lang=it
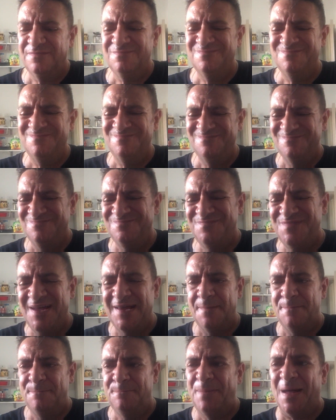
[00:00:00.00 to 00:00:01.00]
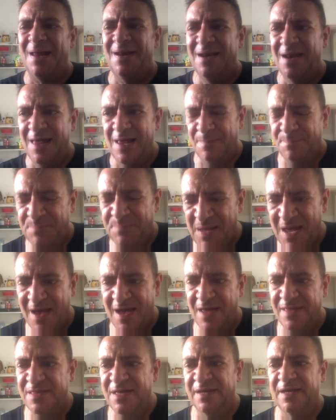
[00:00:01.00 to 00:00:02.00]
vere palle al
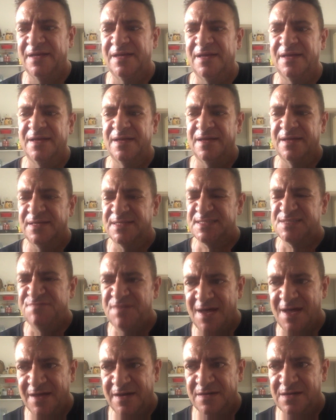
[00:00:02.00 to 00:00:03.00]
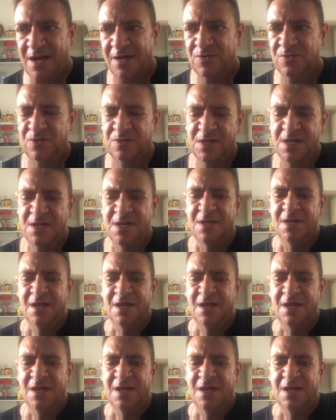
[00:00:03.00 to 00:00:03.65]
piede che svernano